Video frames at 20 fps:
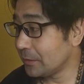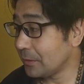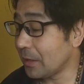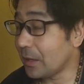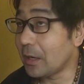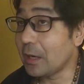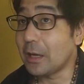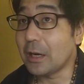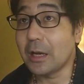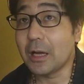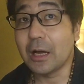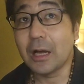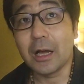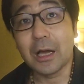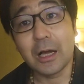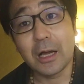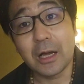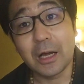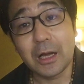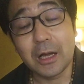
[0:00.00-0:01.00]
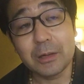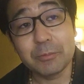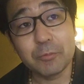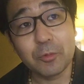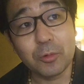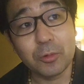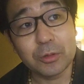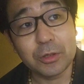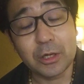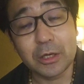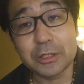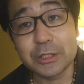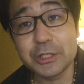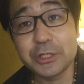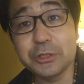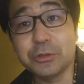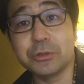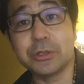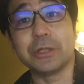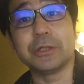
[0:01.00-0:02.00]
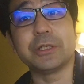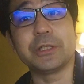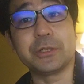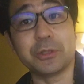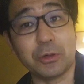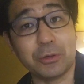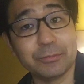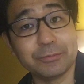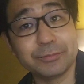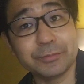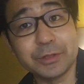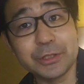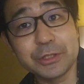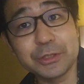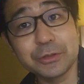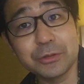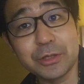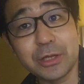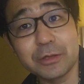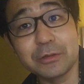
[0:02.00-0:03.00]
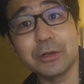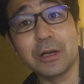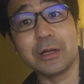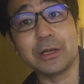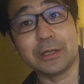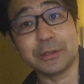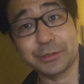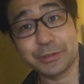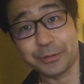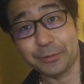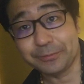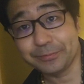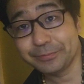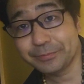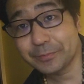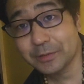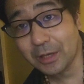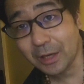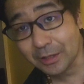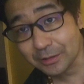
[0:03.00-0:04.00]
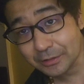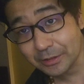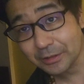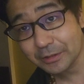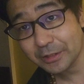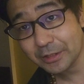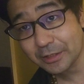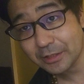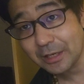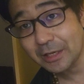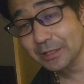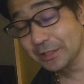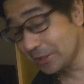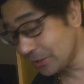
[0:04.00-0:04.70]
だから、もうだから20年でしょ。20年ぐらいなんですよ。完全。きっかり